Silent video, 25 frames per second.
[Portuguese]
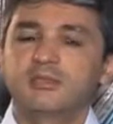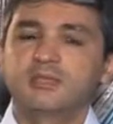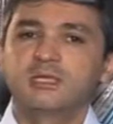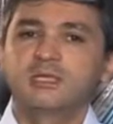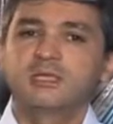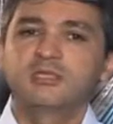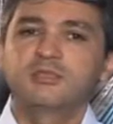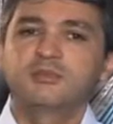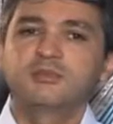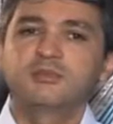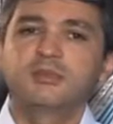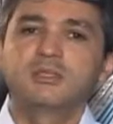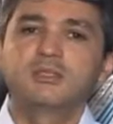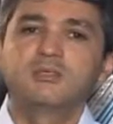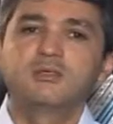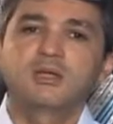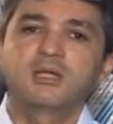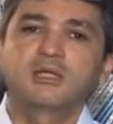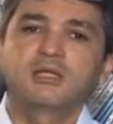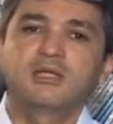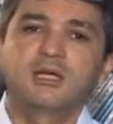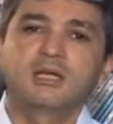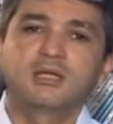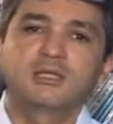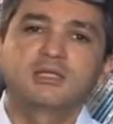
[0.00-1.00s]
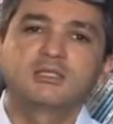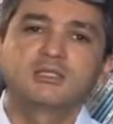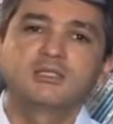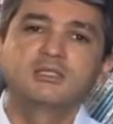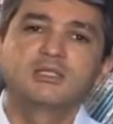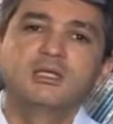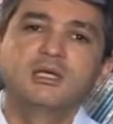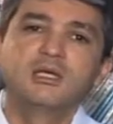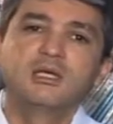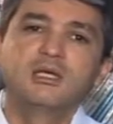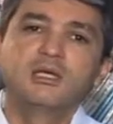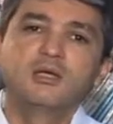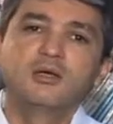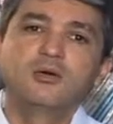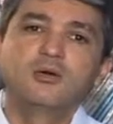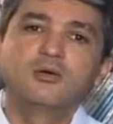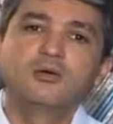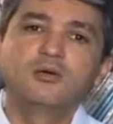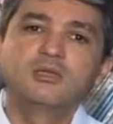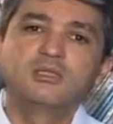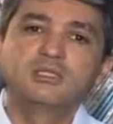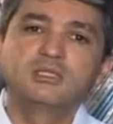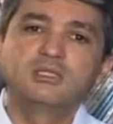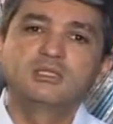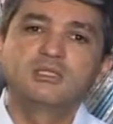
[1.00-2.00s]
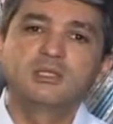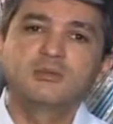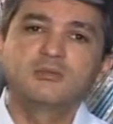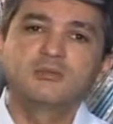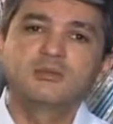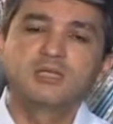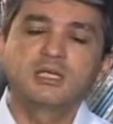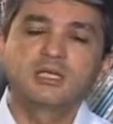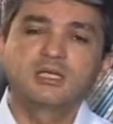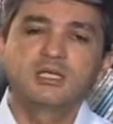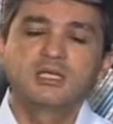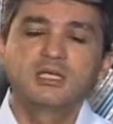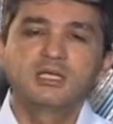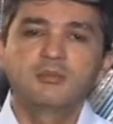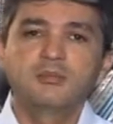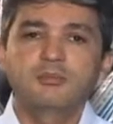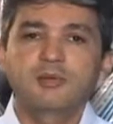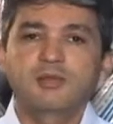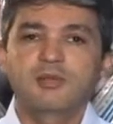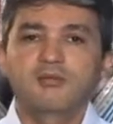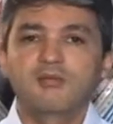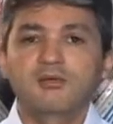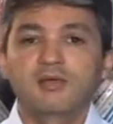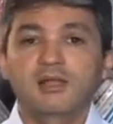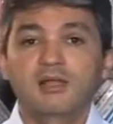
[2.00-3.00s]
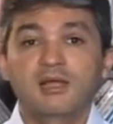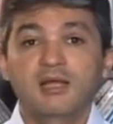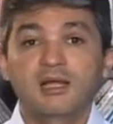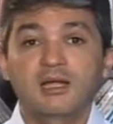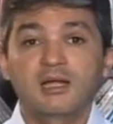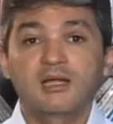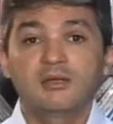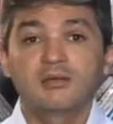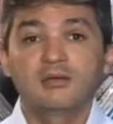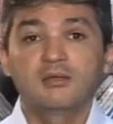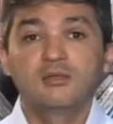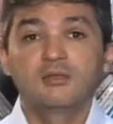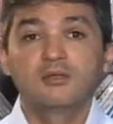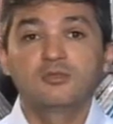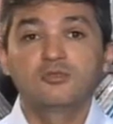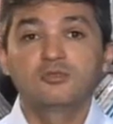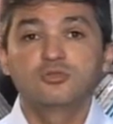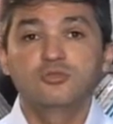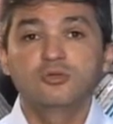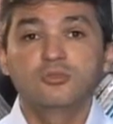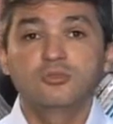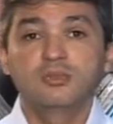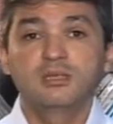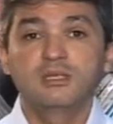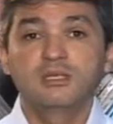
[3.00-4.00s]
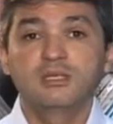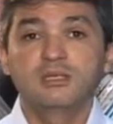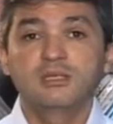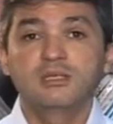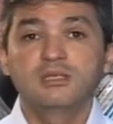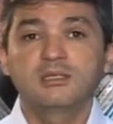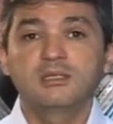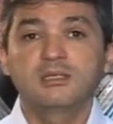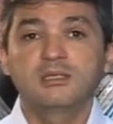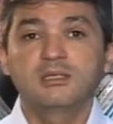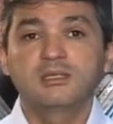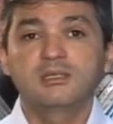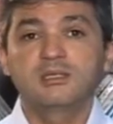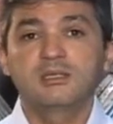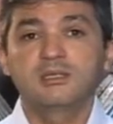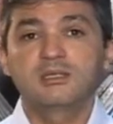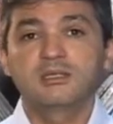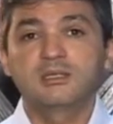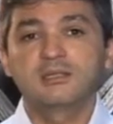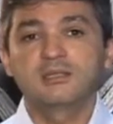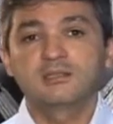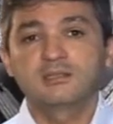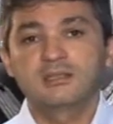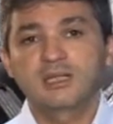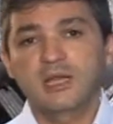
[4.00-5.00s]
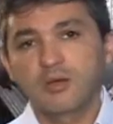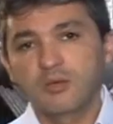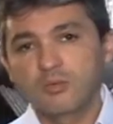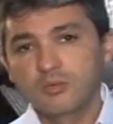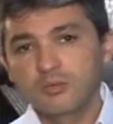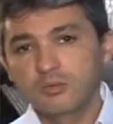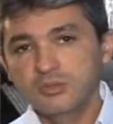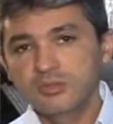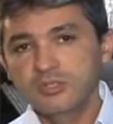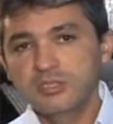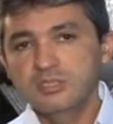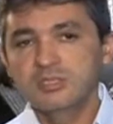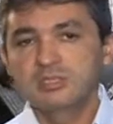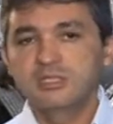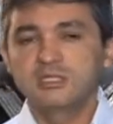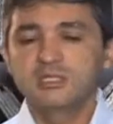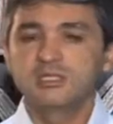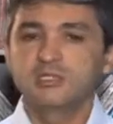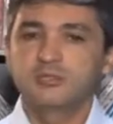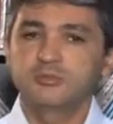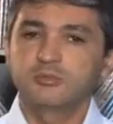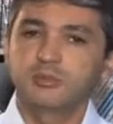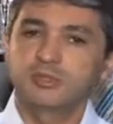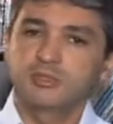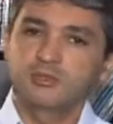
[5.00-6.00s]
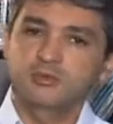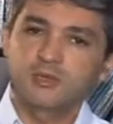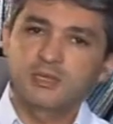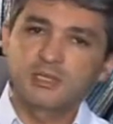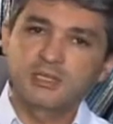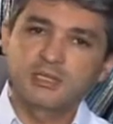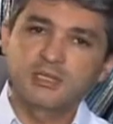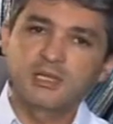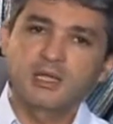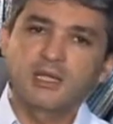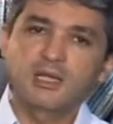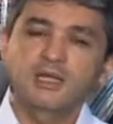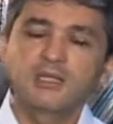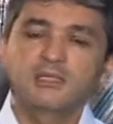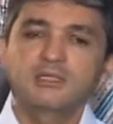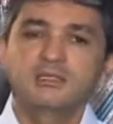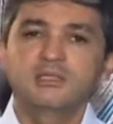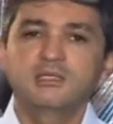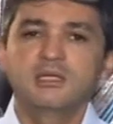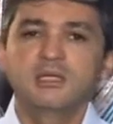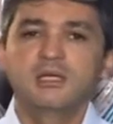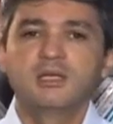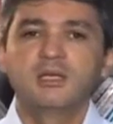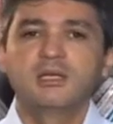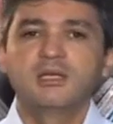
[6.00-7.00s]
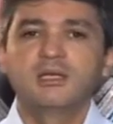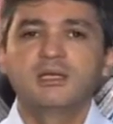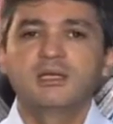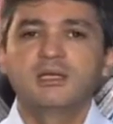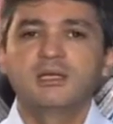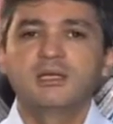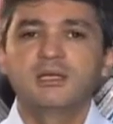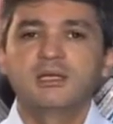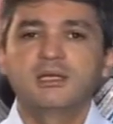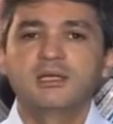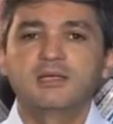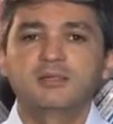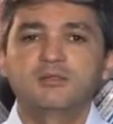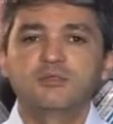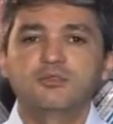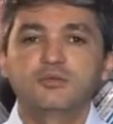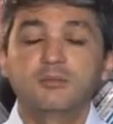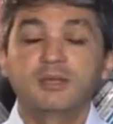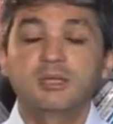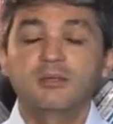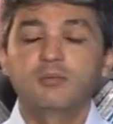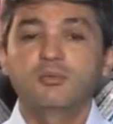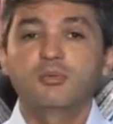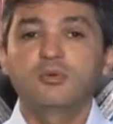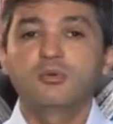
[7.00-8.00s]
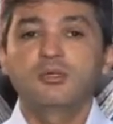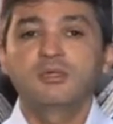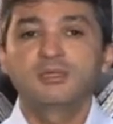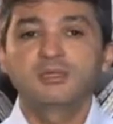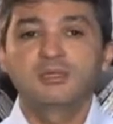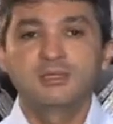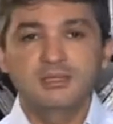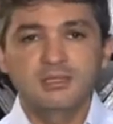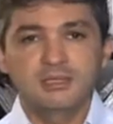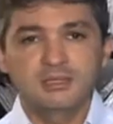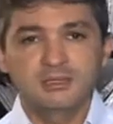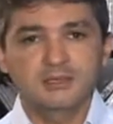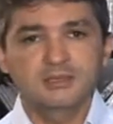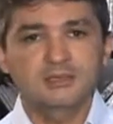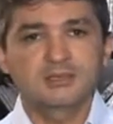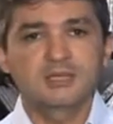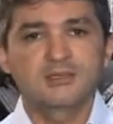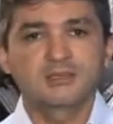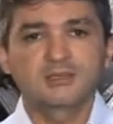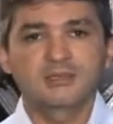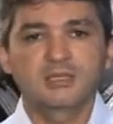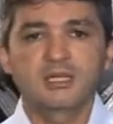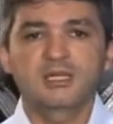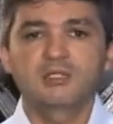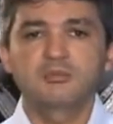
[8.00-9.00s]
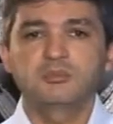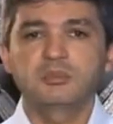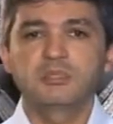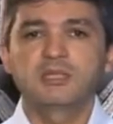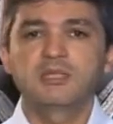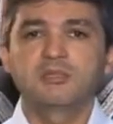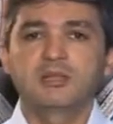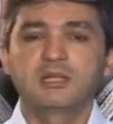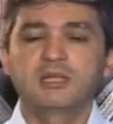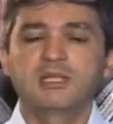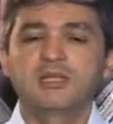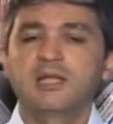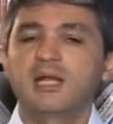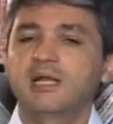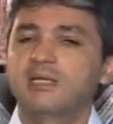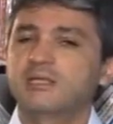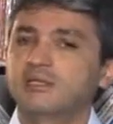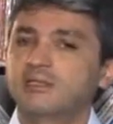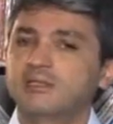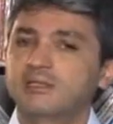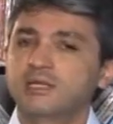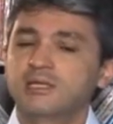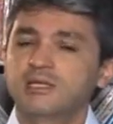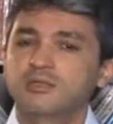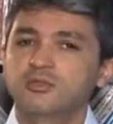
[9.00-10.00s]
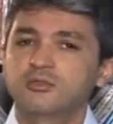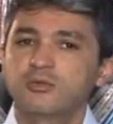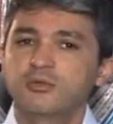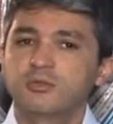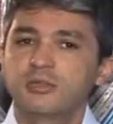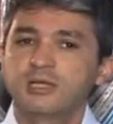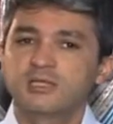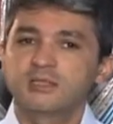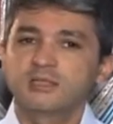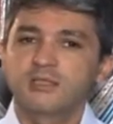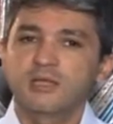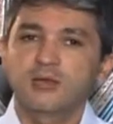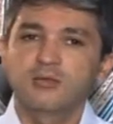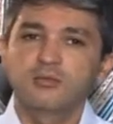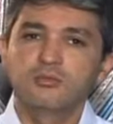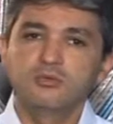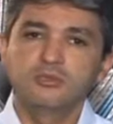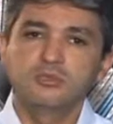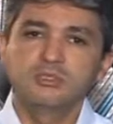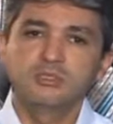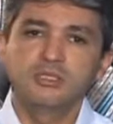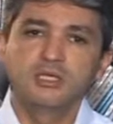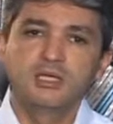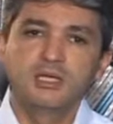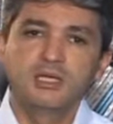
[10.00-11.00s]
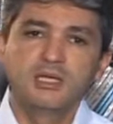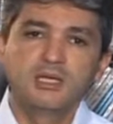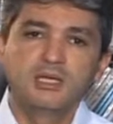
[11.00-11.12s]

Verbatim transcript: Ciência e Espiritualidade. Hoje estamos aqui para falar sobre saúde e espiritualidade, é, sobre a importância que a espiritualidade tem sobre a saúde.